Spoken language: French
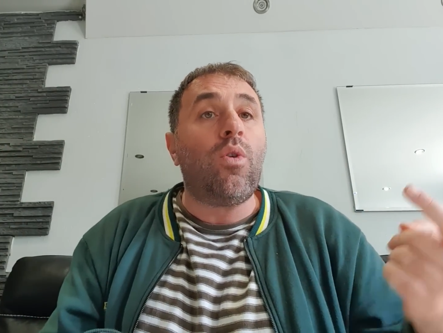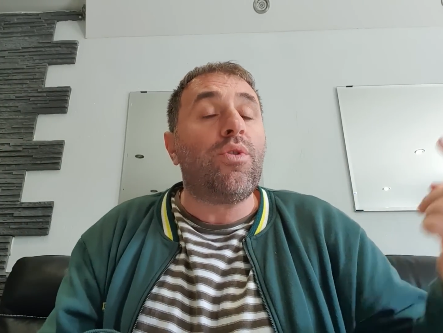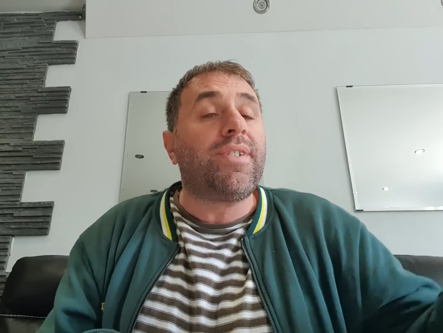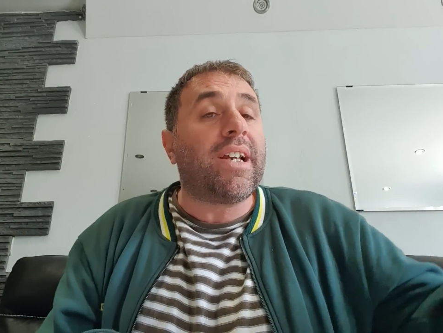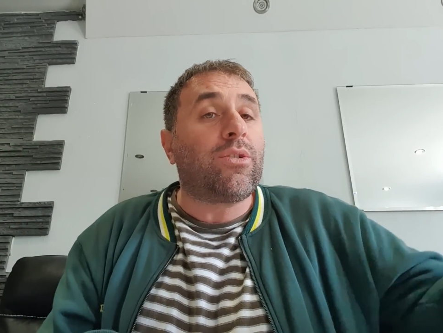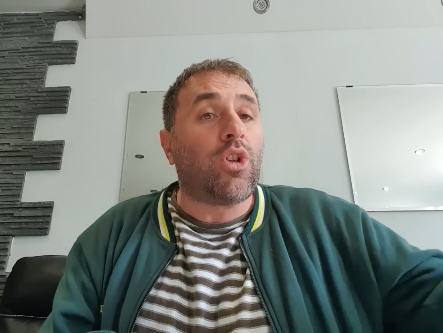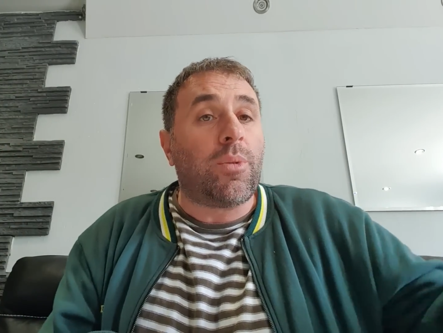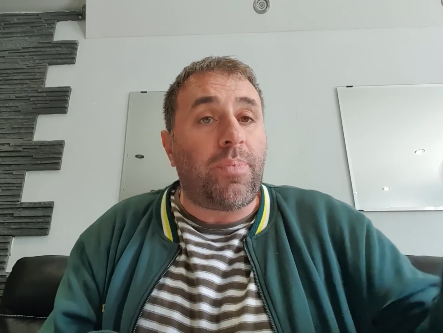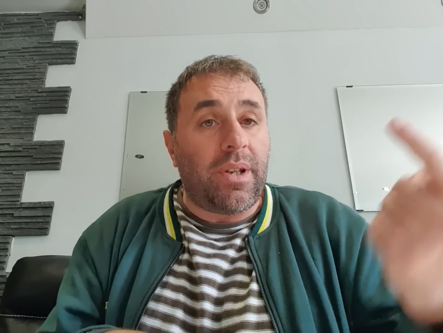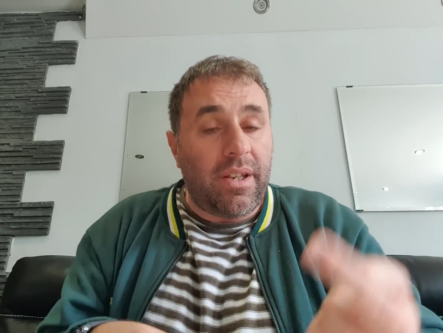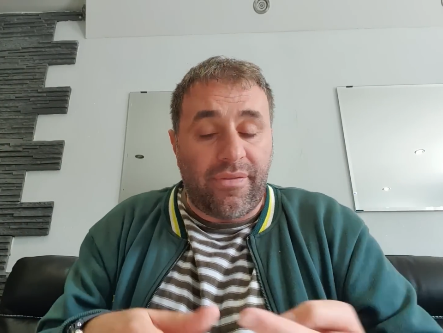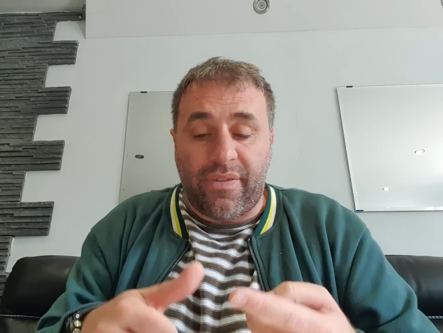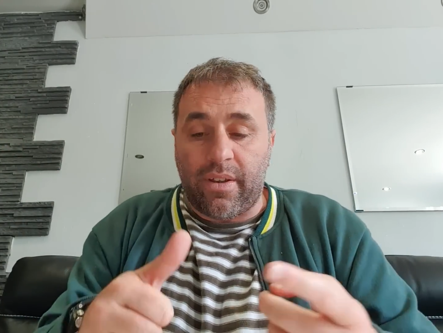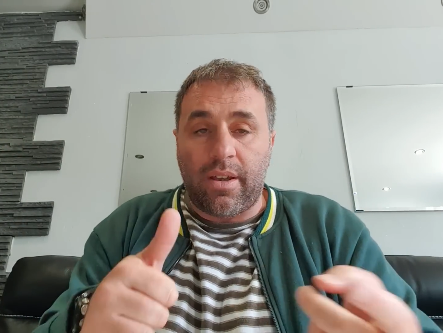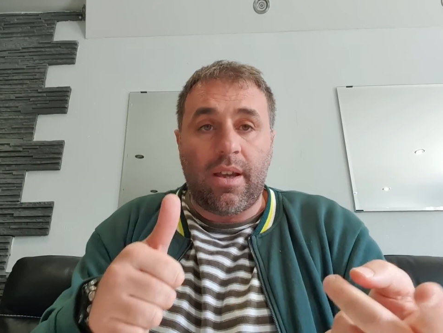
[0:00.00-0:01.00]
Le secteur
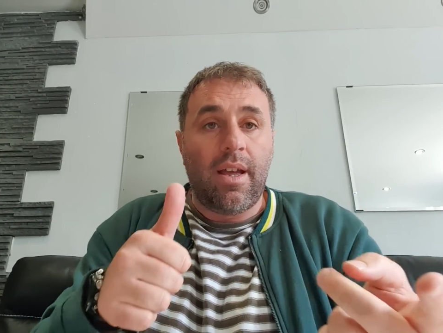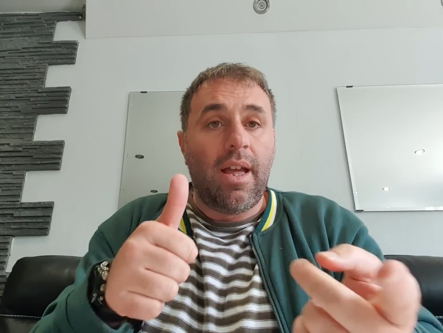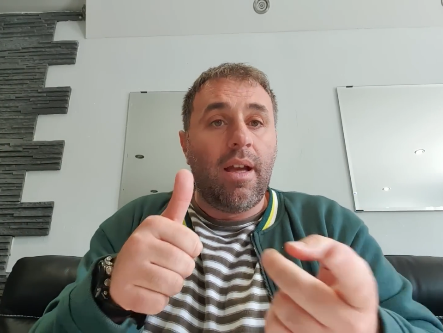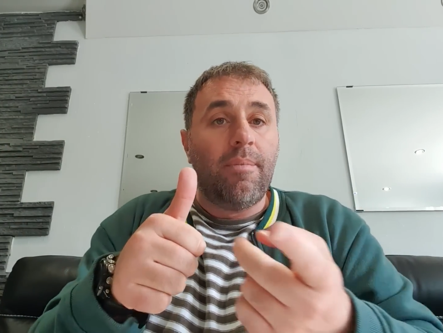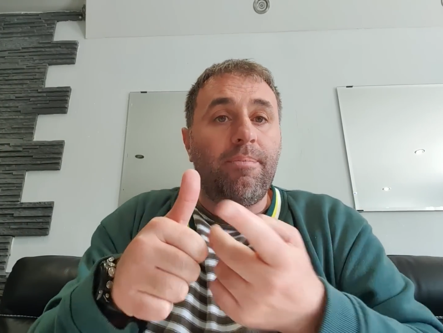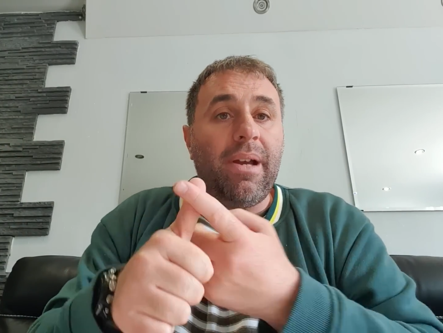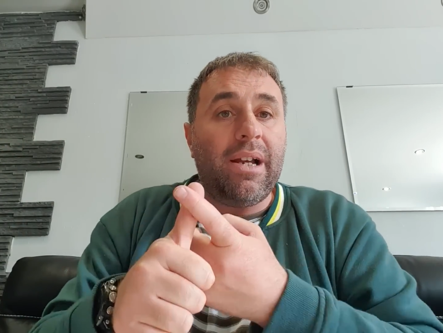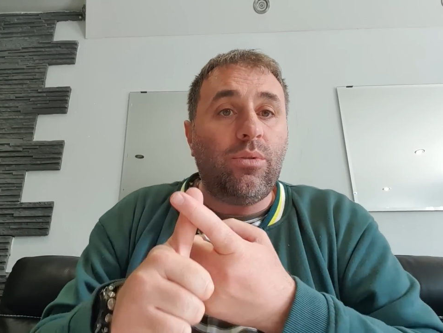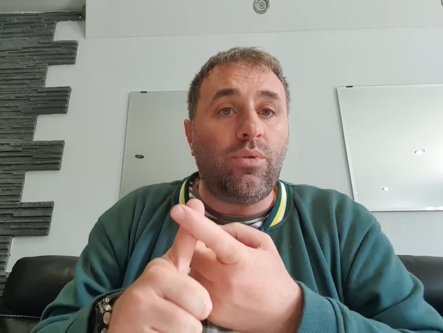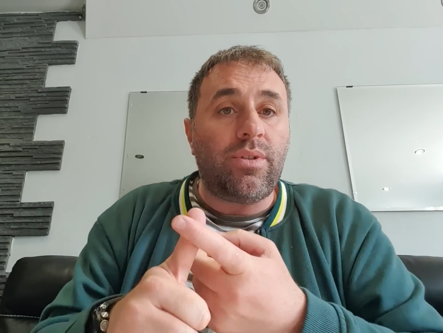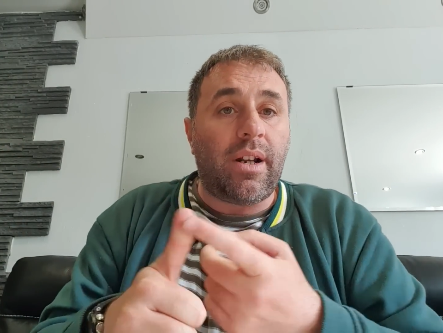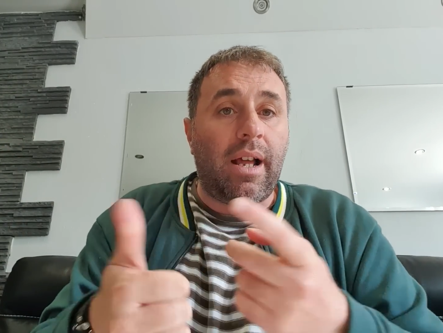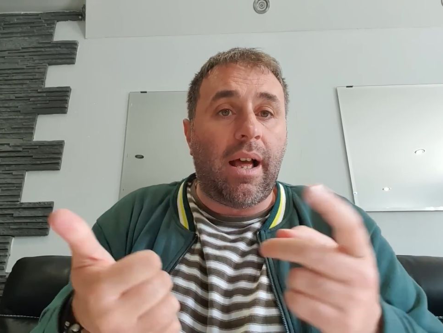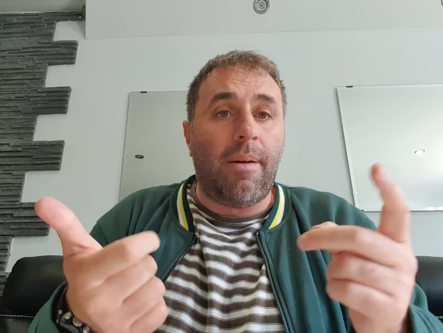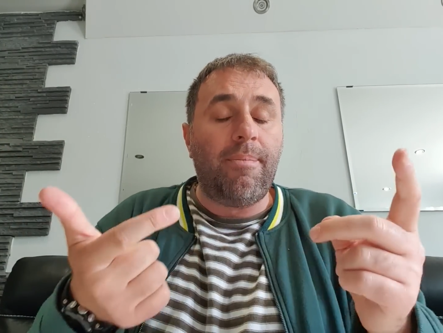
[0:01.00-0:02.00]
privé, mais un
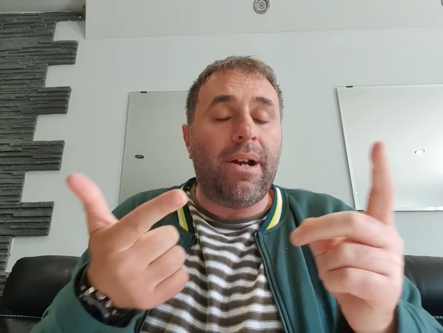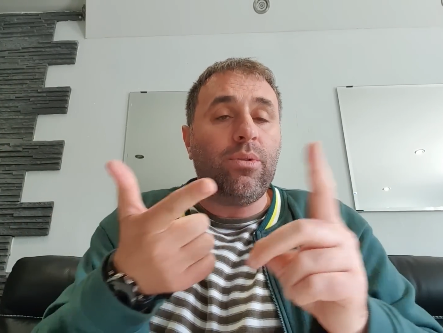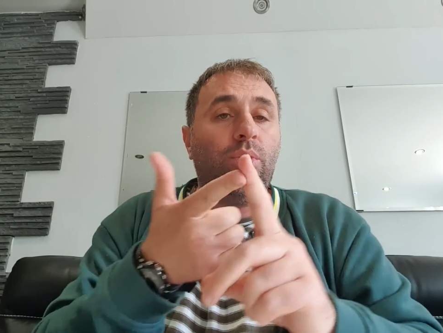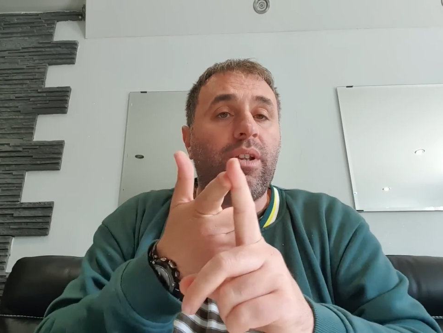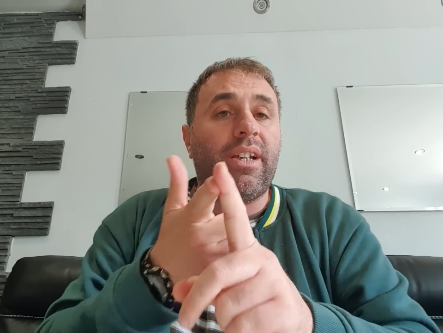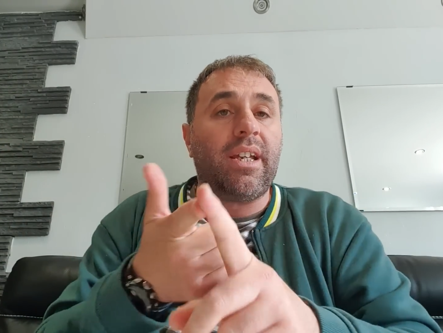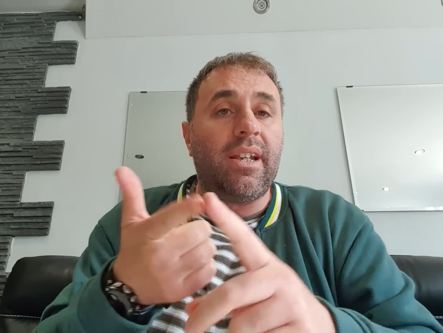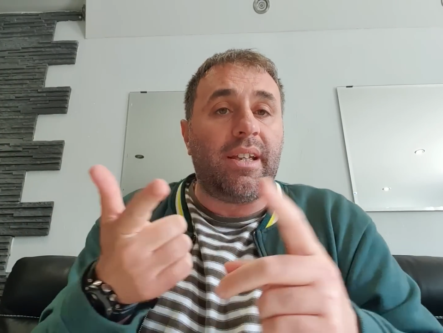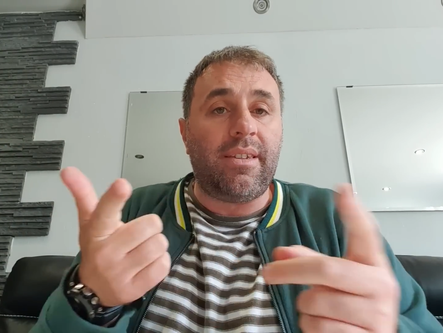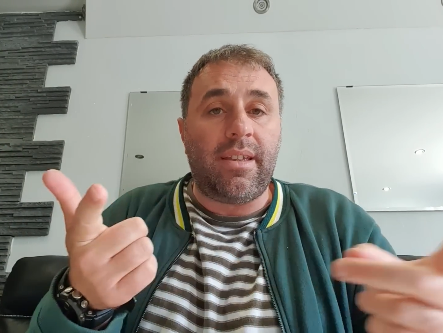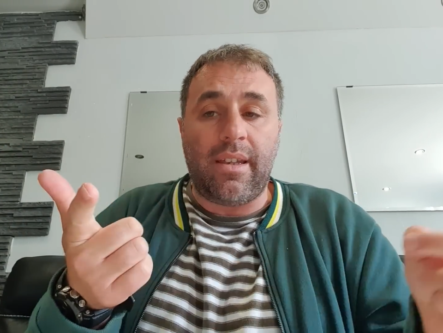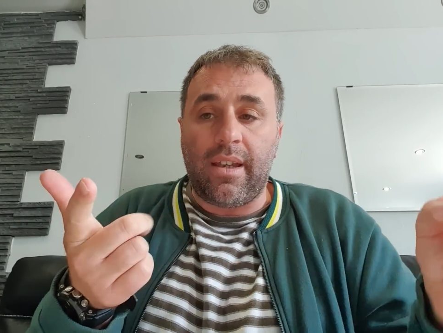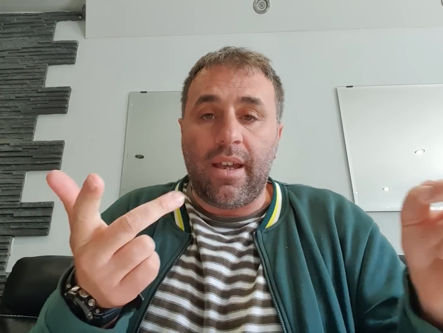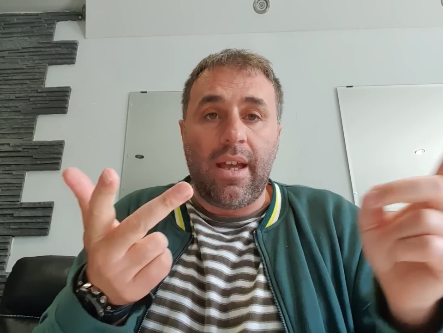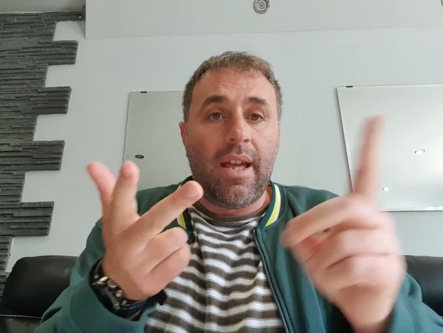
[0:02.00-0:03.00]
drame, à crédit,